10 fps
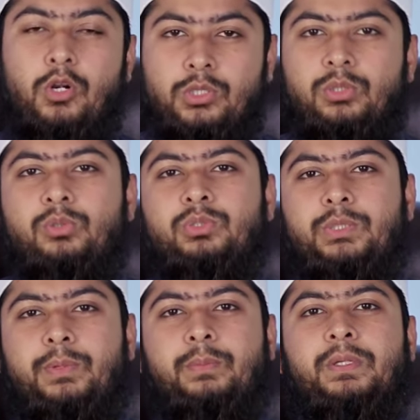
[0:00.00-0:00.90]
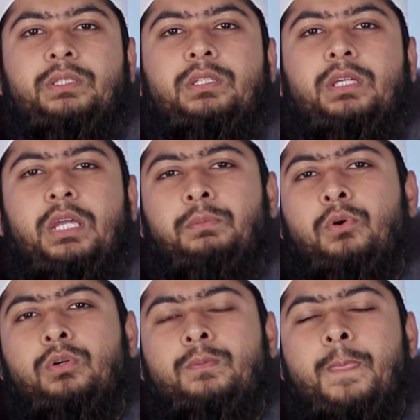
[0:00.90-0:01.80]
অর্থ খুঁজে পাবেন
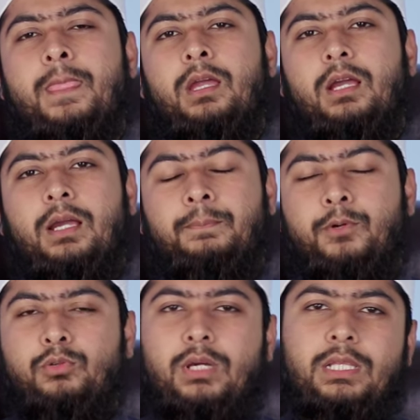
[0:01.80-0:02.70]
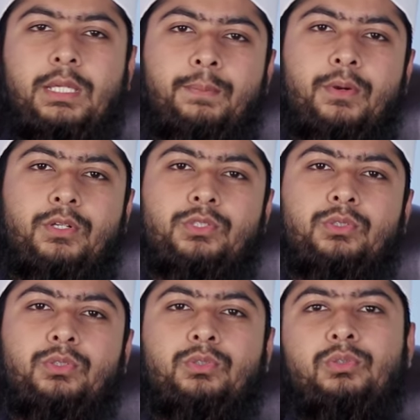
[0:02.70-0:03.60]
এবং পরকালকে পাওয়ার
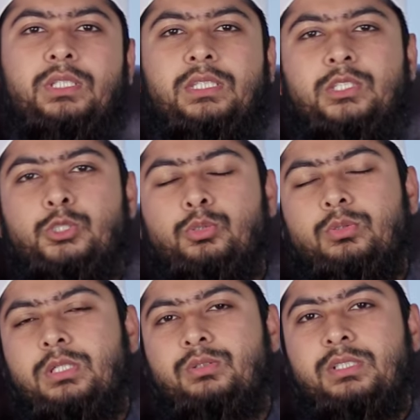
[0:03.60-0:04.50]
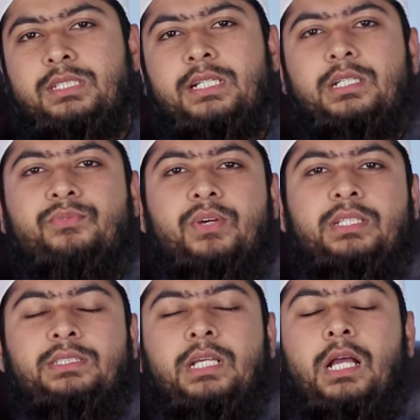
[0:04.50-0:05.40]
জন্য দুনিয়াতে যত ধরনের
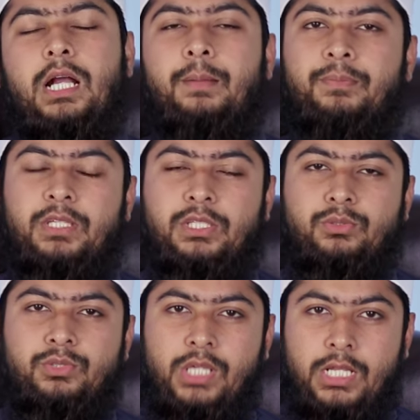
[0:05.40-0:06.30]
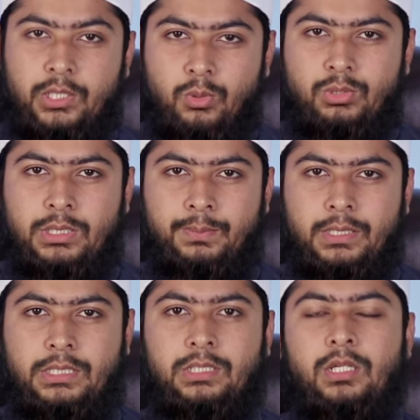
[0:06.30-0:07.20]
স্যাক্রিফাইস আপনি কিন্তু চাইলে করতে
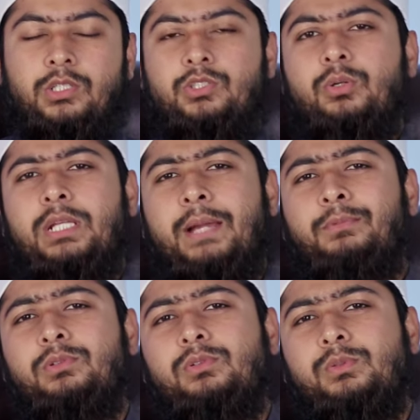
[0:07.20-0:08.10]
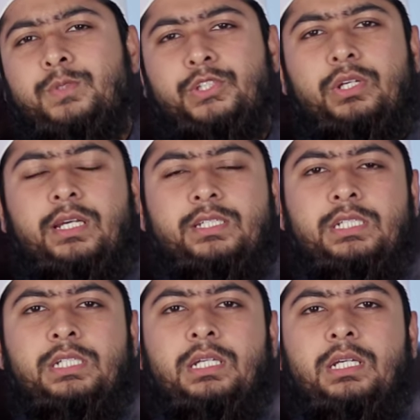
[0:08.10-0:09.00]
পারেন যখন এমন কোনো বিষয়
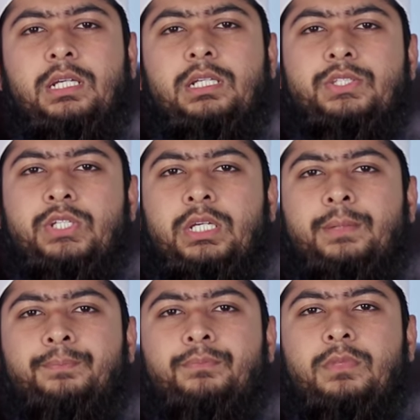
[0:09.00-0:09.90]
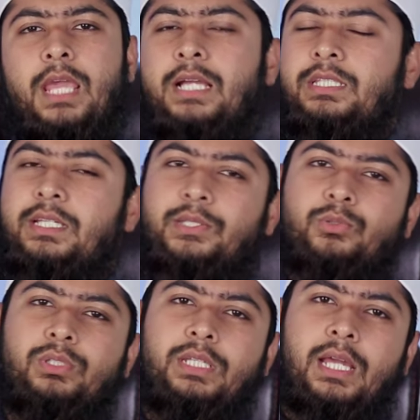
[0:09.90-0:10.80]
আসে যে একদিকে
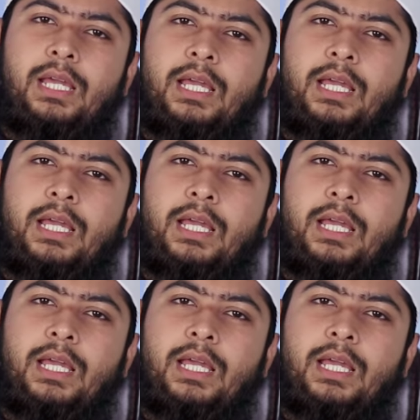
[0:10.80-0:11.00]
দুনিয়া